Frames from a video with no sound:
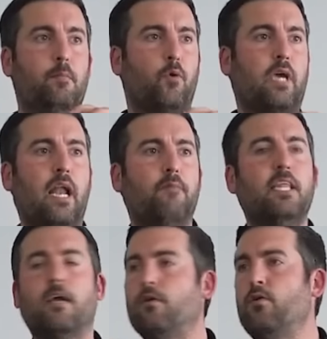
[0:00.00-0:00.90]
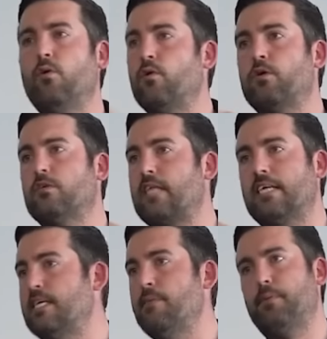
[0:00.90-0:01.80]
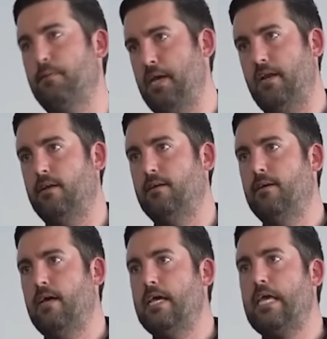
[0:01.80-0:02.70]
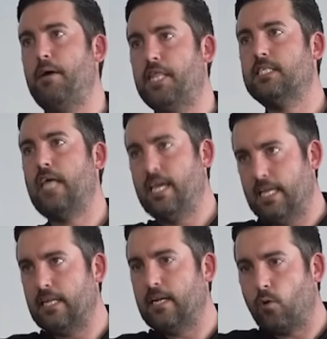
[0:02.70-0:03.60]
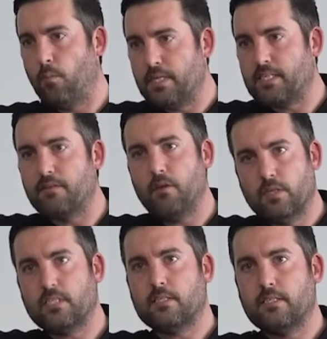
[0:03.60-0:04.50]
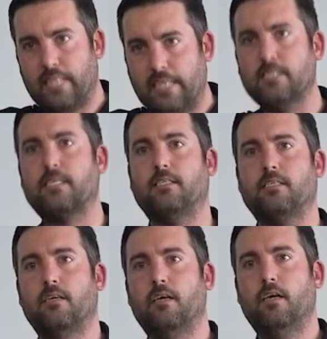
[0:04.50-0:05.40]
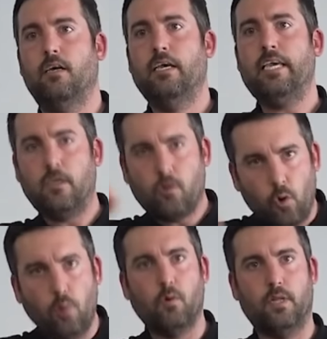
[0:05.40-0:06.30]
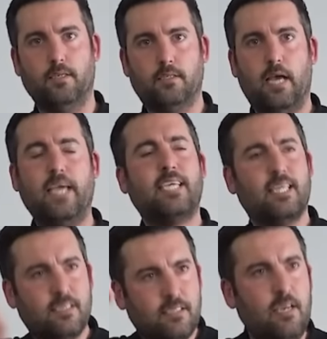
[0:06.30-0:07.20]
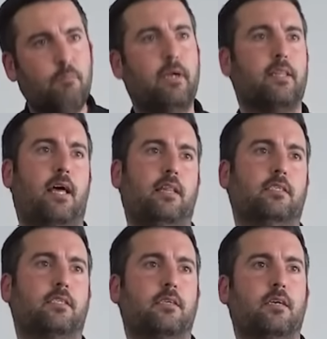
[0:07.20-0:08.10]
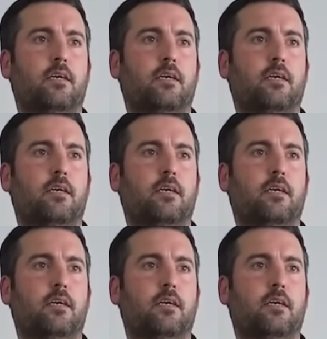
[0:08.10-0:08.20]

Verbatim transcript: Porque la vida no está siempre bien. Y a veces hay que tener conversaciones tensas, incómodas. Hay que decir verdades.